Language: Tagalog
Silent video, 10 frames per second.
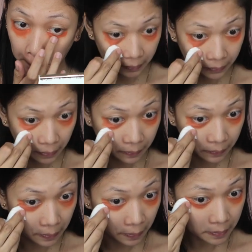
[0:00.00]
dark
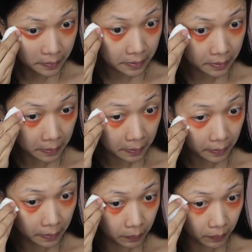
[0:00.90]
areas.
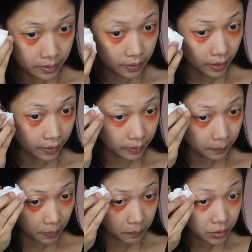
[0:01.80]
Inluwasan natin,
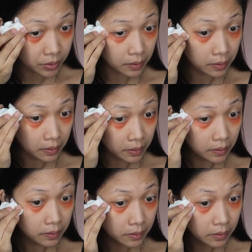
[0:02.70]
ma'am.
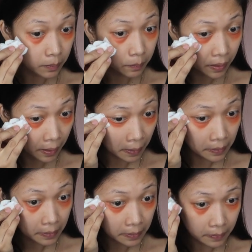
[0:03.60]
Sobrahan.
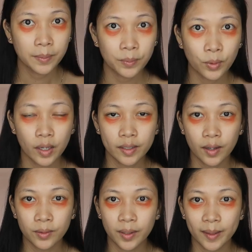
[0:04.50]
Mukha na
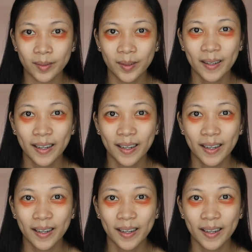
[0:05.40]
akong ano,